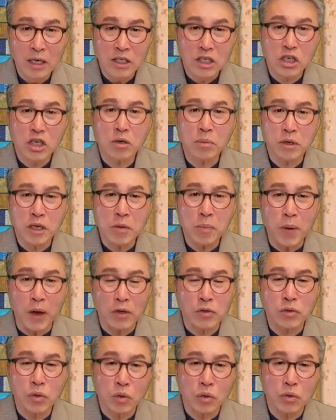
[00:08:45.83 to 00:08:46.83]
지금 이
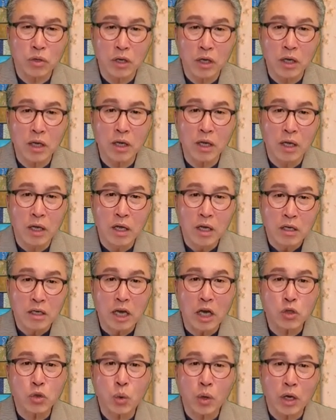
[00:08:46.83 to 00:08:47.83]
백성들이
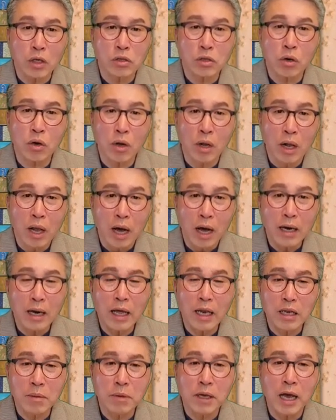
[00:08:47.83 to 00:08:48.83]
계속해서
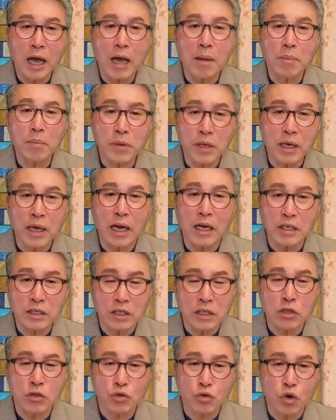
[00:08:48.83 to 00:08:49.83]
하나님이 함께
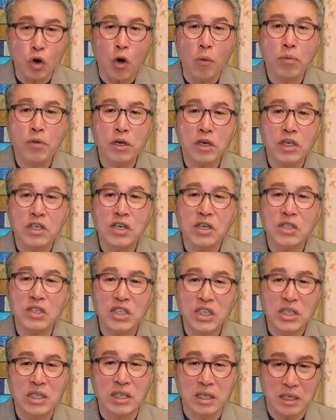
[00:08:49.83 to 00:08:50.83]
하실 수 없는 그런
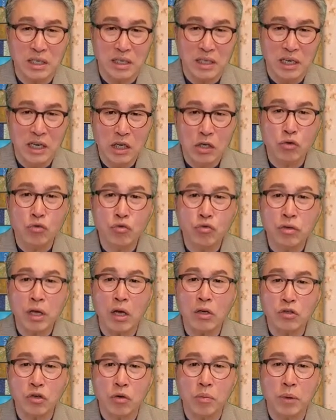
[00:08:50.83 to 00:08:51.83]
짓들, 그
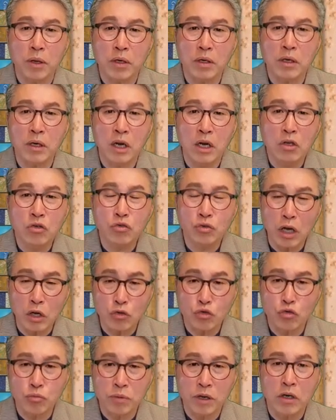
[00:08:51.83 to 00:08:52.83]
우상 숭배를
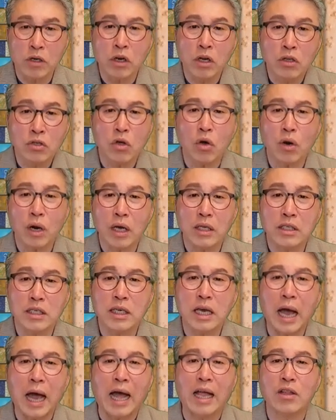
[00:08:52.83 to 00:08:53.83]
우상 숭배를
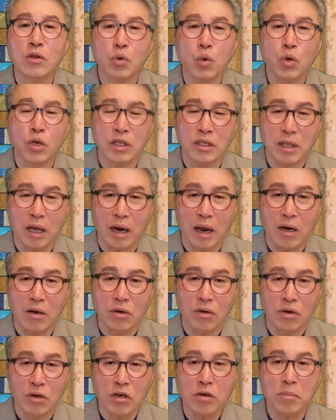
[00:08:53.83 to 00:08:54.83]
떠나지 않고
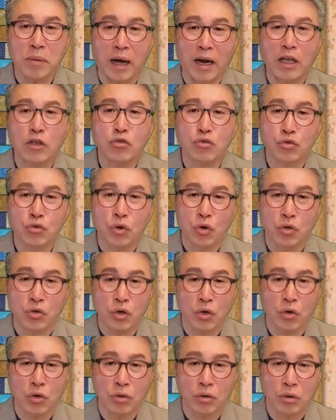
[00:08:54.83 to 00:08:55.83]
있다라는 것을 말해 주는
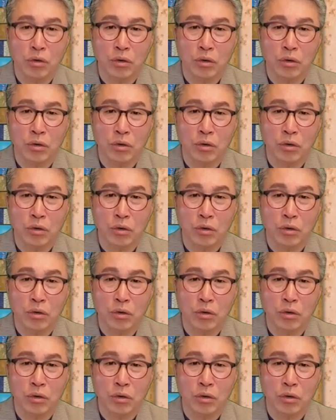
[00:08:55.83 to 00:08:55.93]
거죠.